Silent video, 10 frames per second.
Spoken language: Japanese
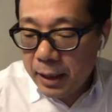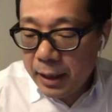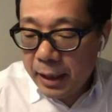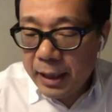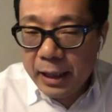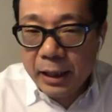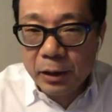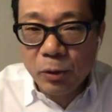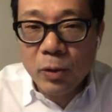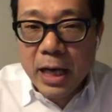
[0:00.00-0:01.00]
えー、
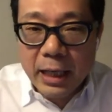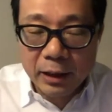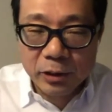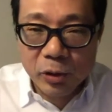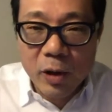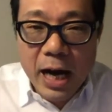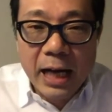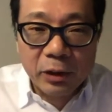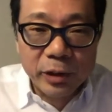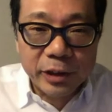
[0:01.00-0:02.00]
脳科学と
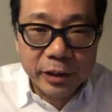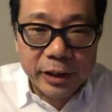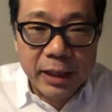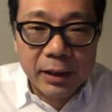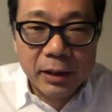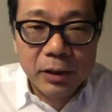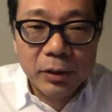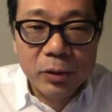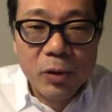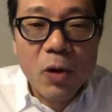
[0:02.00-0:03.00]
アートについて
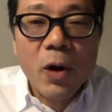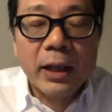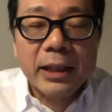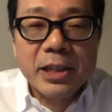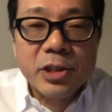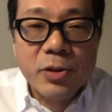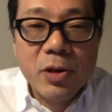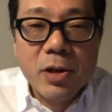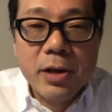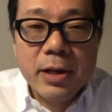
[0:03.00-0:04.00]
のお話を